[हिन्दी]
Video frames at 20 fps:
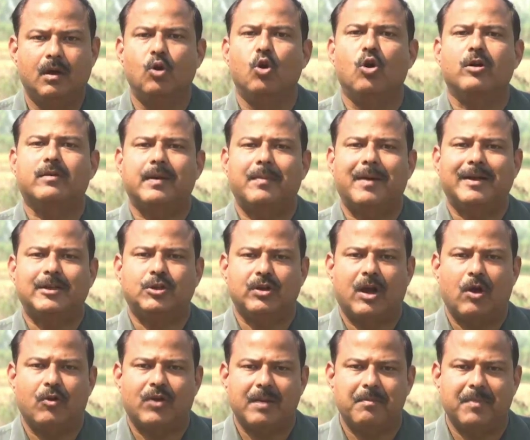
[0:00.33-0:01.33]
लोकसभा
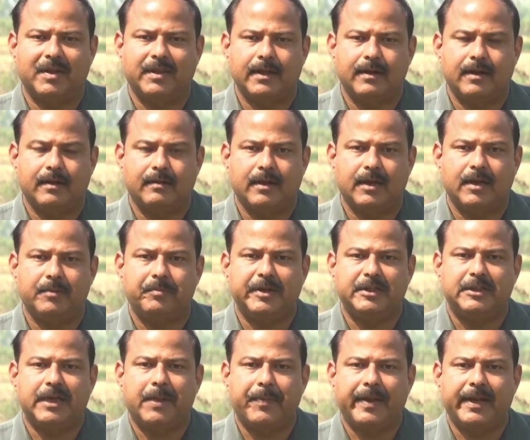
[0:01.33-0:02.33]
चुनाव के मद्देनजर
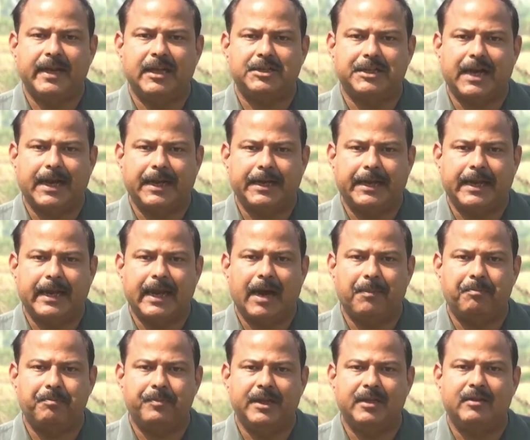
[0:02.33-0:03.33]
बीजेपी ने जारी की
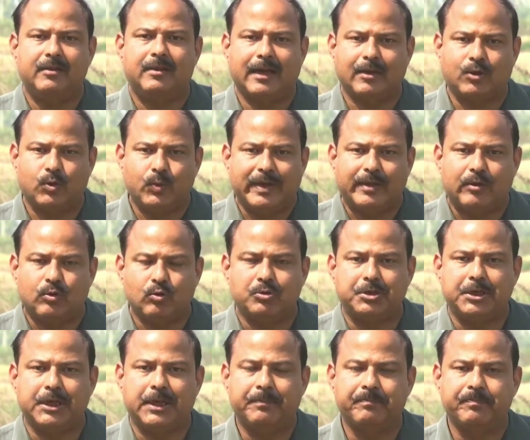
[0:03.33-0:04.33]
अपनी दसवीं
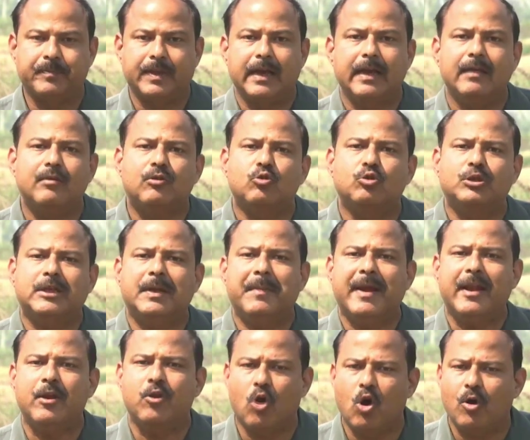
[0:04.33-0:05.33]
सूची इस सूची
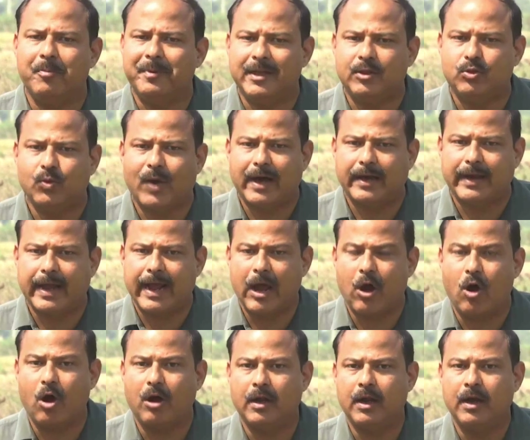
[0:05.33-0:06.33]
में नौ उम्मीदवार हैं
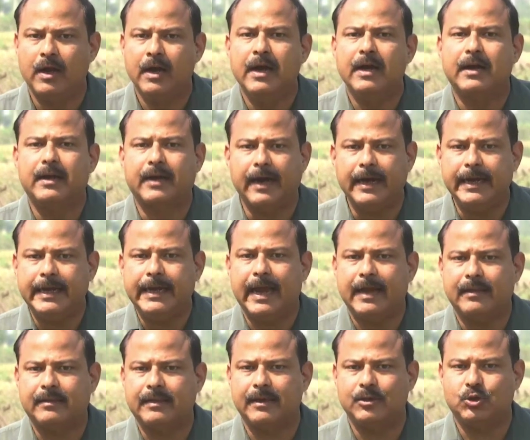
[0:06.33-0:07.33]
और कई
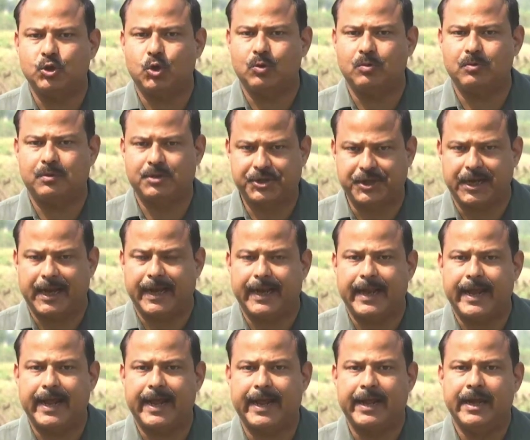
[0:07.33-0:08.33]
ऐसे जो चेहरे
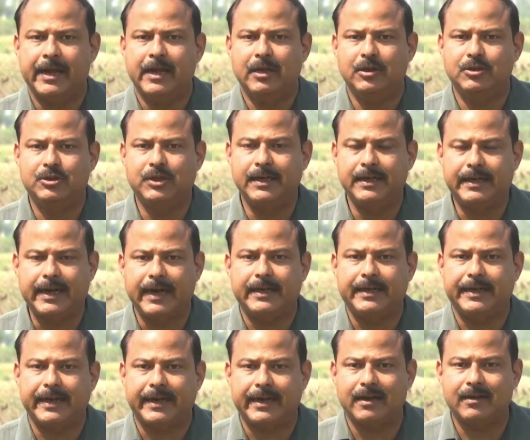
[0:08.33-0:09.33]
हैं जिनके
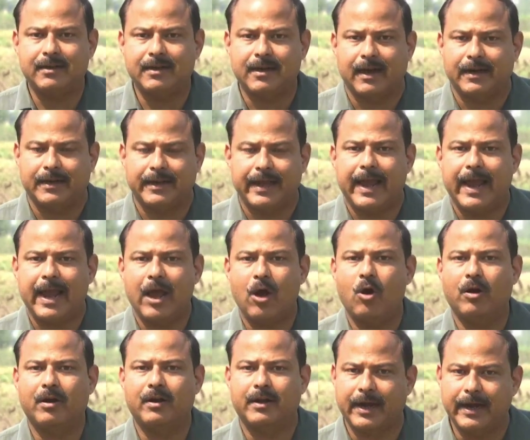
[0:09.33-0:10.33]
टिकट कटे हैं
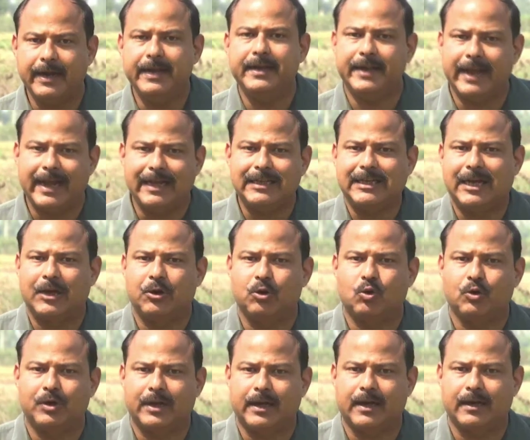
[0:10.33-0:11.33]
और कई नए चेहरों
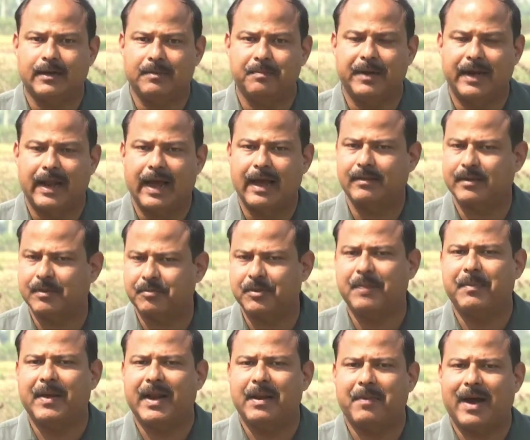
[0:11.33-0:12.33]
को टिकट मिला है सबसे
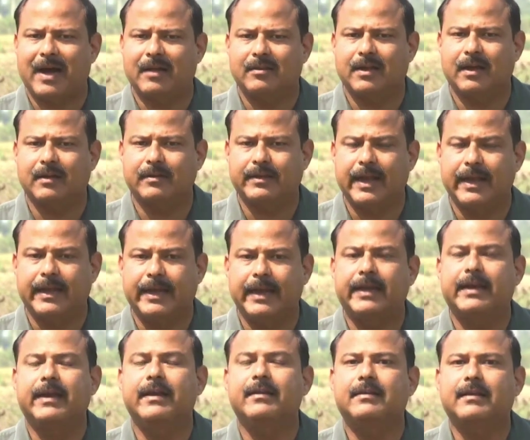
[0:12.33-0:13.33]
पहले बात करते हैं कि
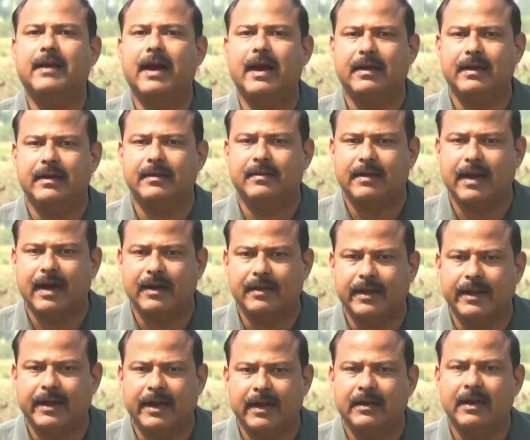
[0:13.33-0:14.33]
किसका किसका
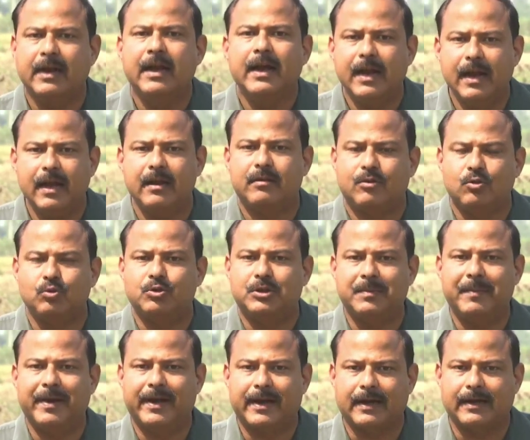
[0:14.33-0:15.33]
टिकट इस
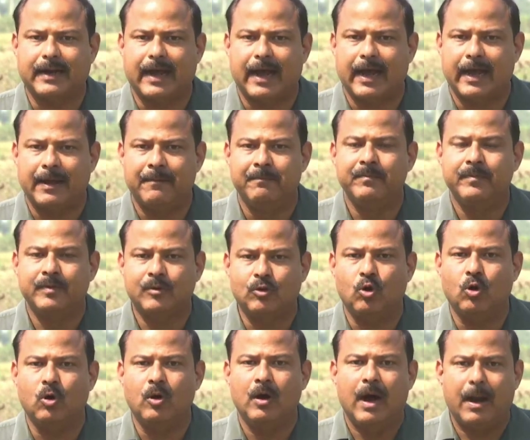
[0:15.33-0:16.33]
सूची में कटा है तो